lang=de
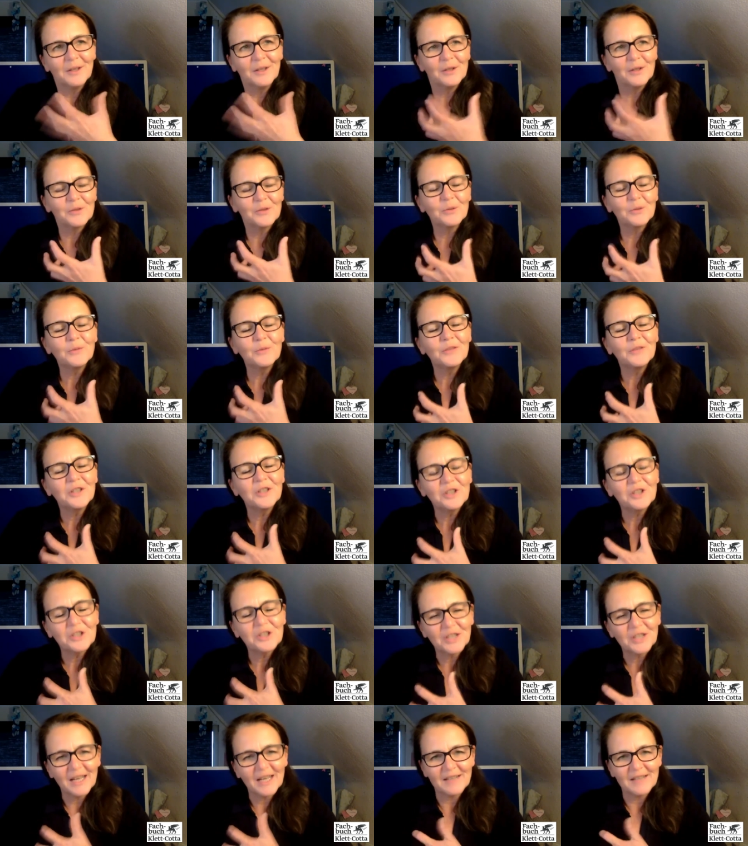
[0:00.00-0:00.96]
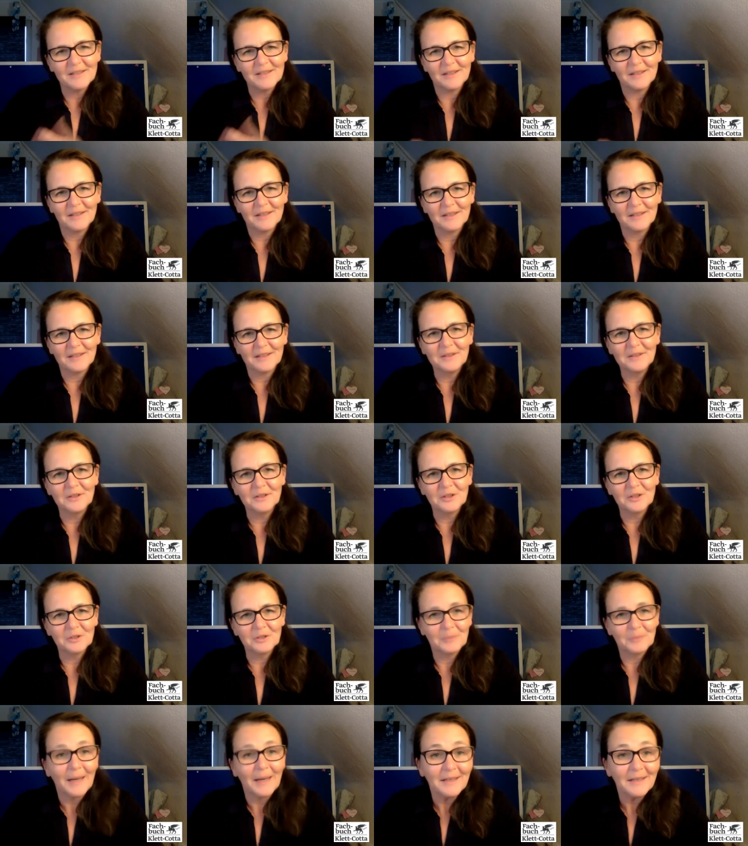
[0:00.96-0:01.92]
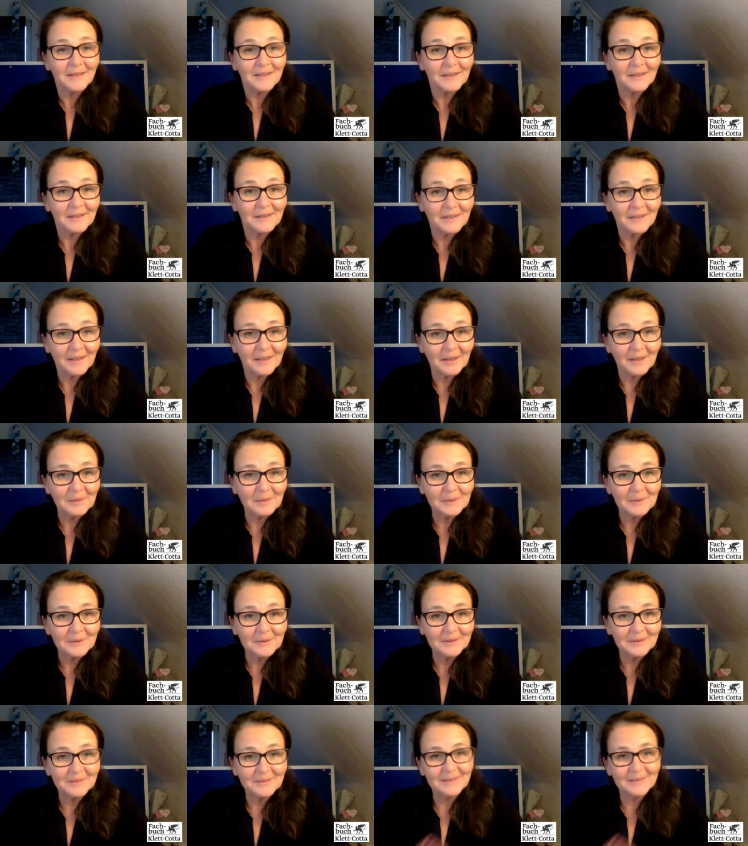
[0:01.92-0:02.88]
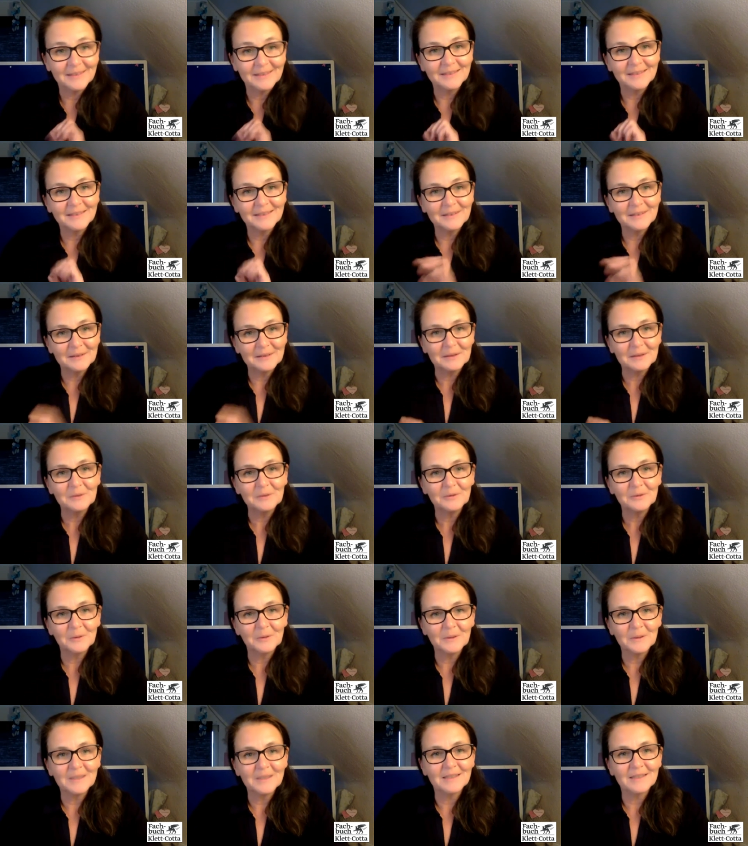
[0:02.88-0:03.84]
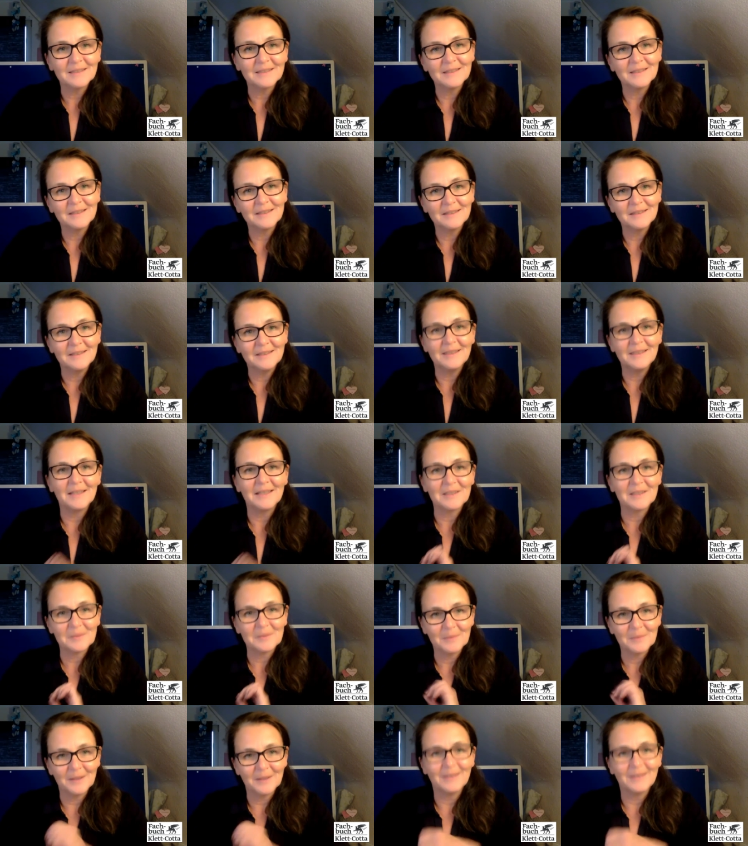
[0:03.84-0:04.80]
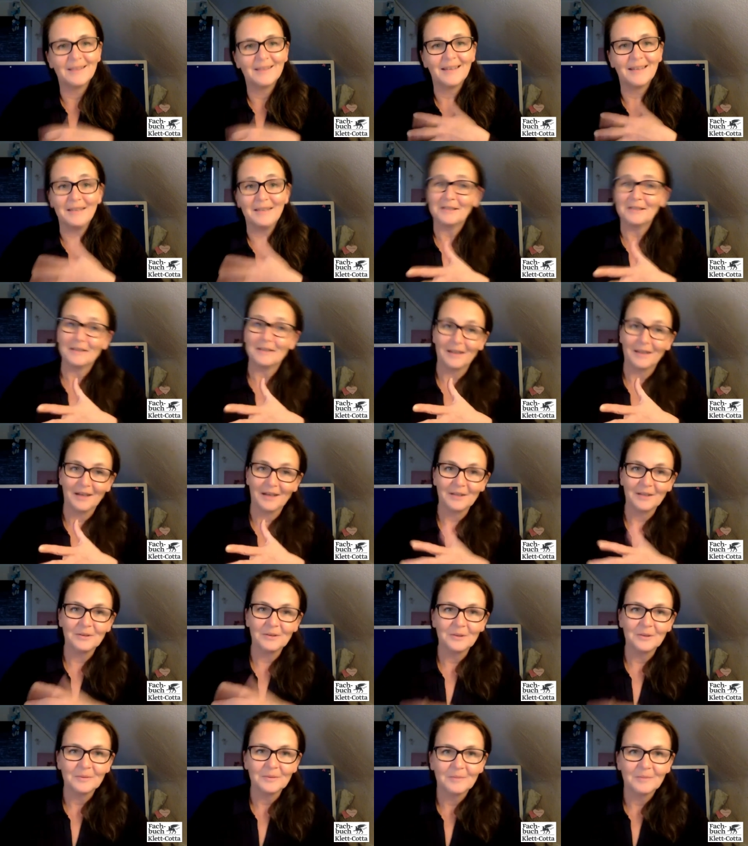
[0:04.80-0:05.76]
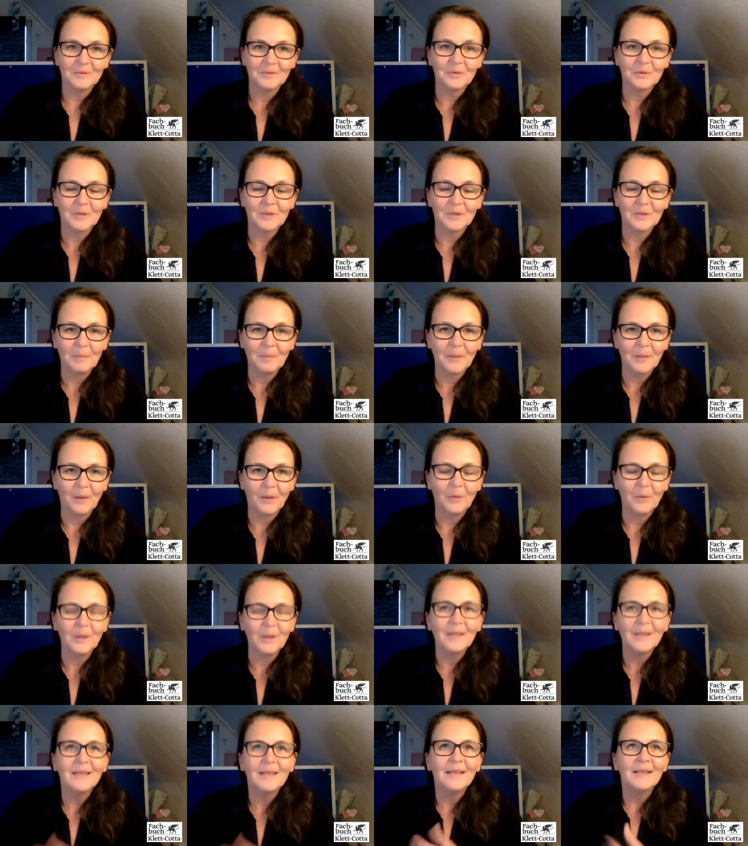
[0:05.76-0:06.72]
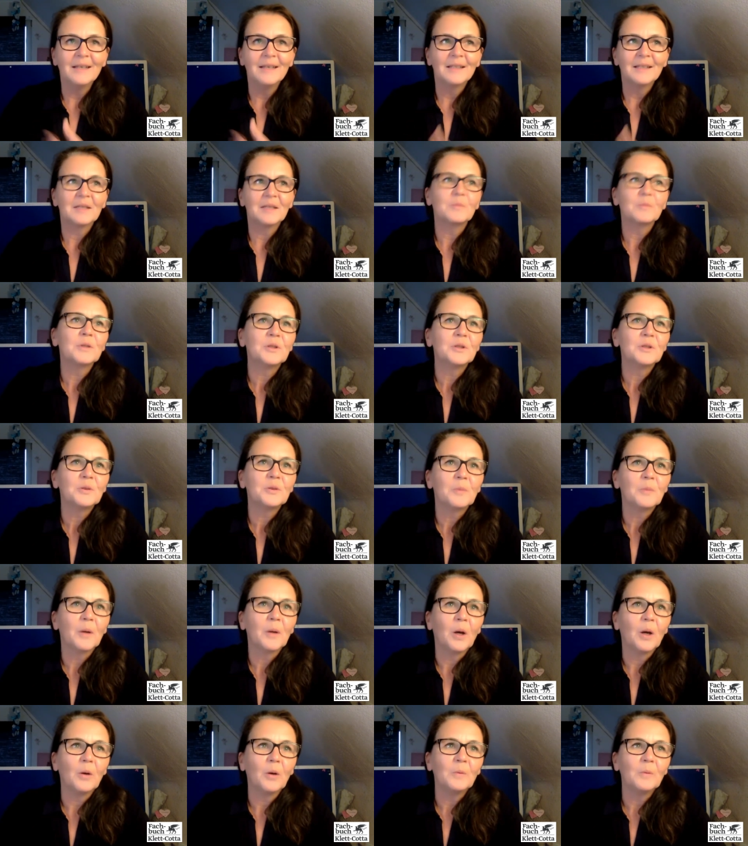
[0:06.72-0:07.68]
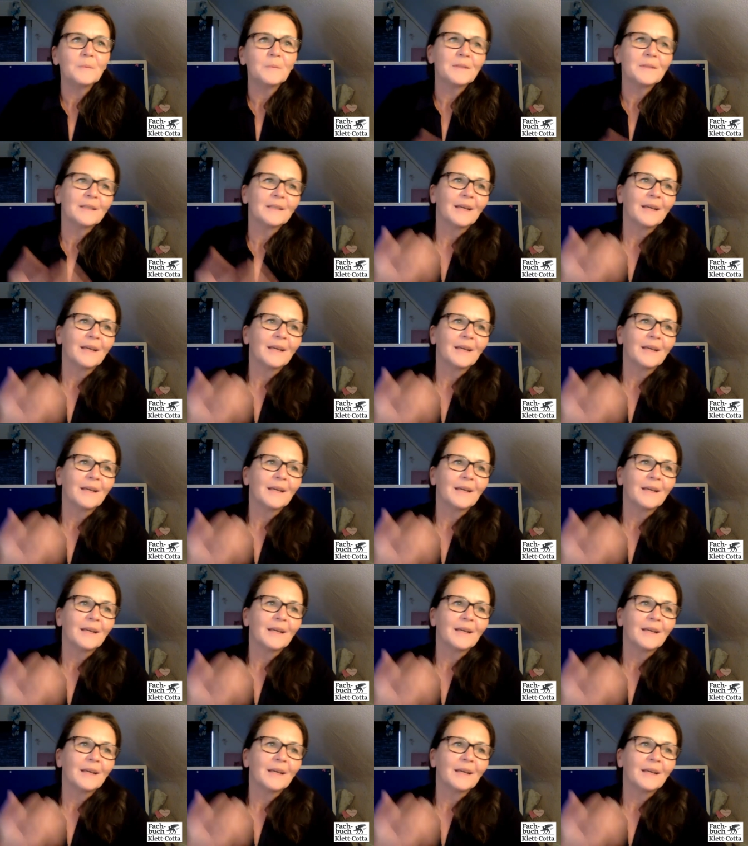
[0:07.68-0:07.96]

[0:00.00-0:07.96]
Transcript: zu viel Stressenergie gespeichert habe, dann ist es sinnvoll, dass ich die erstmal entlade und abbaue, damit ich überhaupt